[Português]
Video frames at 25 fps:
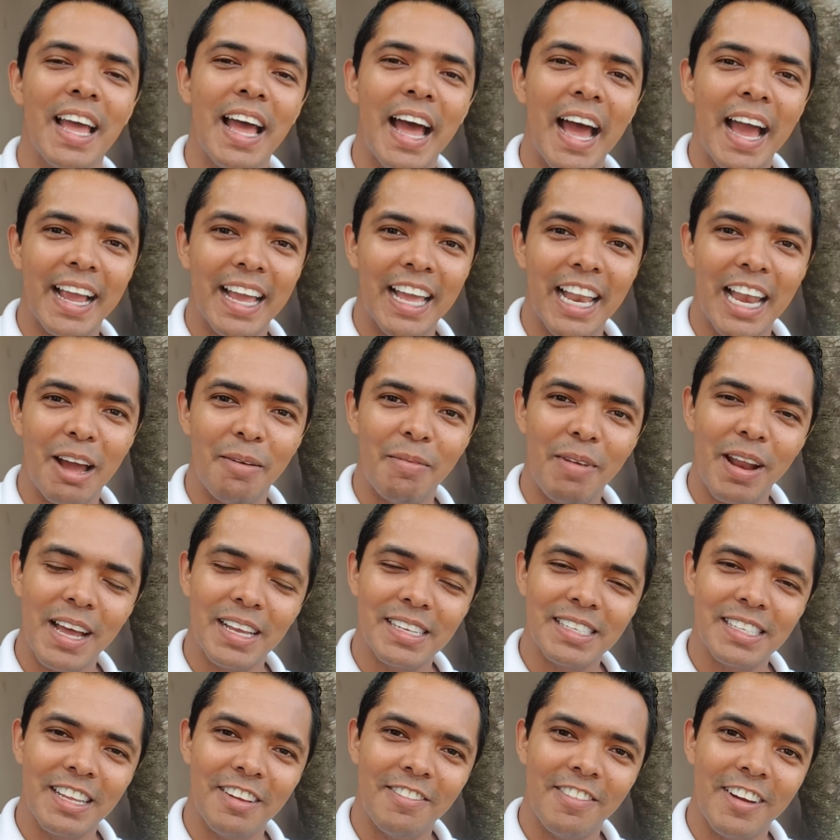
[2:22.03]
Aquele
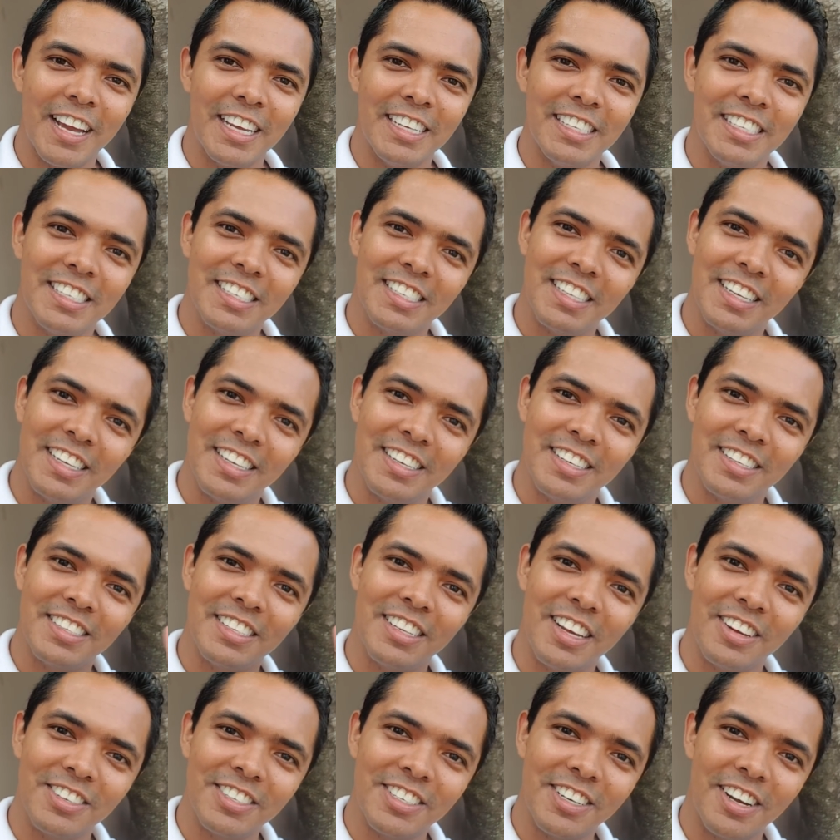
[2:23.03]
abraço, até mais.
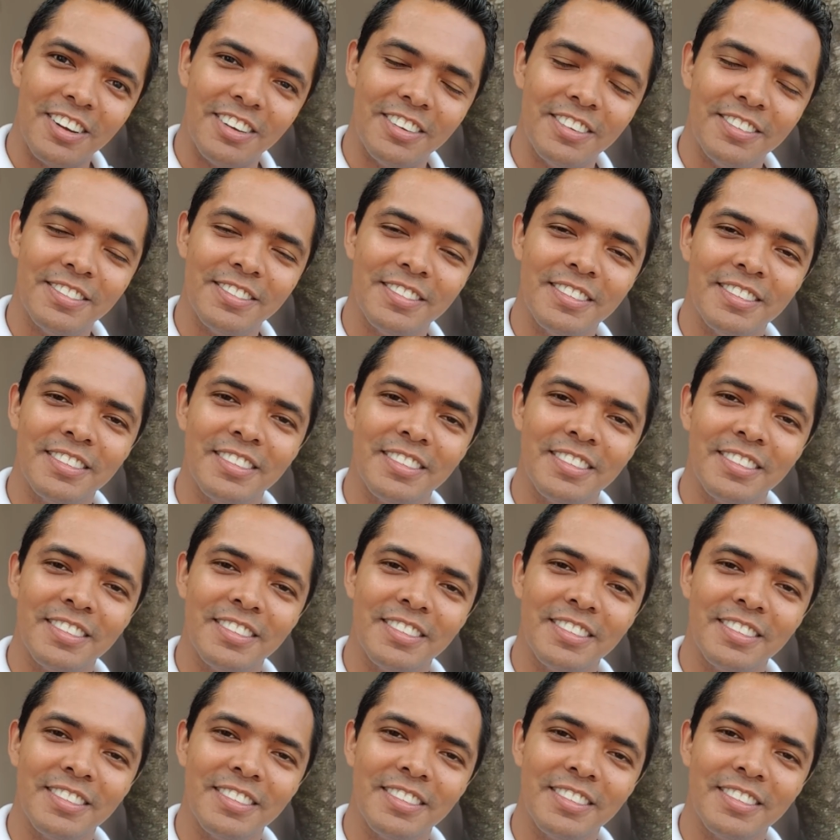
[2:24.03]
Tchau, tchau.